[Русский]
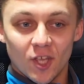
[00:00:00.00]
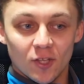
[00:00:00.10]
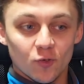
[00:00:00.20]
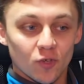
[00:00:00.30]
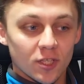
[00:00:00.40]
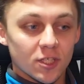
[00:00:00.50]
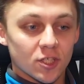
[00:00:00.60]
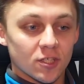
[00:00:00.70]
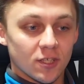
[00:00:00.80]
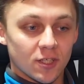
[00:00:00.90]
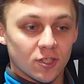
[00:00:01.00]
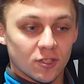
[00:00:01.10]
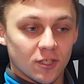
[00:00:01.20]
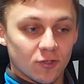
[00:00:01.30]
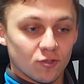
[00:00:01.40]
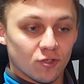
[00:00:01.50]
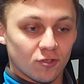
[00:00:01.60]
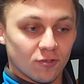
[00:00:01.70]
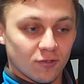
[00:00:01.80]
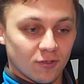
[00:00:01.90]
Ну, конечно, я считаю то,
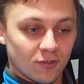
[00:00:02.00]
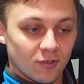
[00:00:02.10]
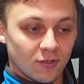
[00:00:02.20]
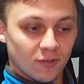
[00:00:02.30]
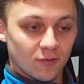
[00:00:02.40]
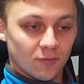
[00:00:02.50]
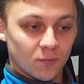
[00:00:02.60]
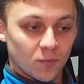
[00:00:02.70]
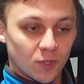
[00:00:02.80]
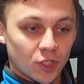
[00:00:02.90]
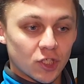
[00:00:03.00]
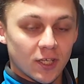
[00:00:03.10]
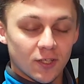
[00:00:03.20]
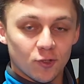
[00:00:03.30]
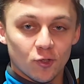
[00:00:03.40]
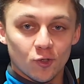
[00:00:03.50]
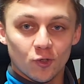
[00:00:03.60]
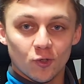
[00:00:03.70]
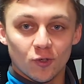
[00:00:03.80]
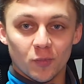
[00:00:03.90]
что решает тот,
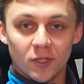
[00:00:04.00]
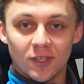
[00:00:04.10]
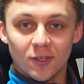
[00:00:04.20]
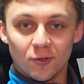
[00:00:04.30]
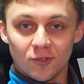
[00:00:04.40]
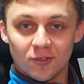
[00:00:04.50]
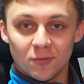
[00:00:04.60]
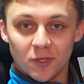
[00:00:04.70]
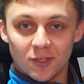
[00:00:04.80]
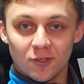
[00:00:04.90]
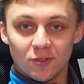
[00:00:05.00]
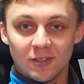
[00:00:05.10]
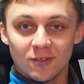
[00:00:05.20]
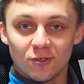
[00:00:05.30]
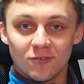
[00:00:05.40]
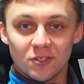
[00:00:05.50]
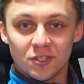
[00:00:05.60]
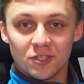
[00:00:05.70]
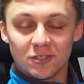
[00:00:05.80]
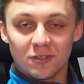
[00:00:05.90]
кто продает. Продает Land Rover,
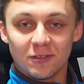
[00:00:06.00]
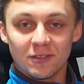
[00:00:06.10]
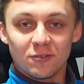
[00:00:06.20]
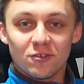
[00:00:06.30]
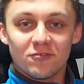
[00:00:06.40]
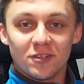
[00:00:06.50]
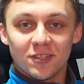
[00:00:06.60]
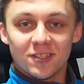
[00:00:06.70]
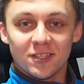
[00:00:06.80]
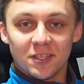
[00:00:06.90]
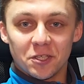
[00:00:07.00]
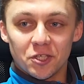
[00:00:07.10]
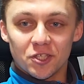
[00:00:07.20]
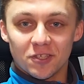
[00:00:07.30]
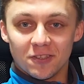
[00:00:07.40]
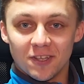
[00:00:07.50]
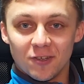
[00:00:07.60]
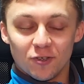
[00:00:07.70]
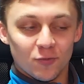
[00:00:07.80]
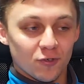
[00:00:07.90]
значит, Land Rover это дело и решил.
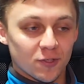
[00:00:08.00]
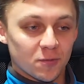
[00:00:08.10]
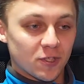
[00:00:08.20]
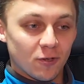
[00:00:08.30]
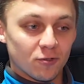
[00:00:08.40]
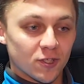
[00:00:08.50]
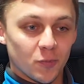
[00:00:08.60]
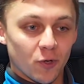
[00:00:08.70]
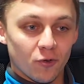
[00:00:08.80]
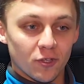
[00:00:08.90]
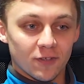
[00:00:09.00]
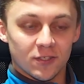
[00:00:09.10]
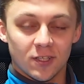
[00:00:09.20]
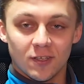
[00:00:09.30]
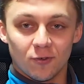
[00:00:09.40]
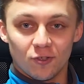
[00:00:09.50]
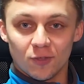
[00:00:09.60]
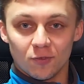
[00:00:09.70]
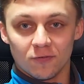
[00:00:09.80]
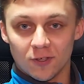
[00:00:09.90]
Он мог абсолютно спокойно взять
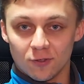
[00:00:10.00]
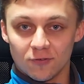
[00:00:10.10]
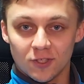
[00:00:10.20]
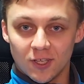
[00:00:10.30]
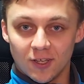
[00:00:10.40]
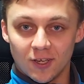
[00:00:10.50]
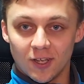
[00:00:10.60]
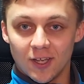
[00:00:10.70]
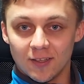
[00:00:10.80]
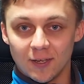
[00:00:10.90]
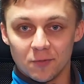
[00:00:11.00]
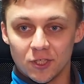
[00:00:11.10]
какой-нибудь фордовский агрегат, либо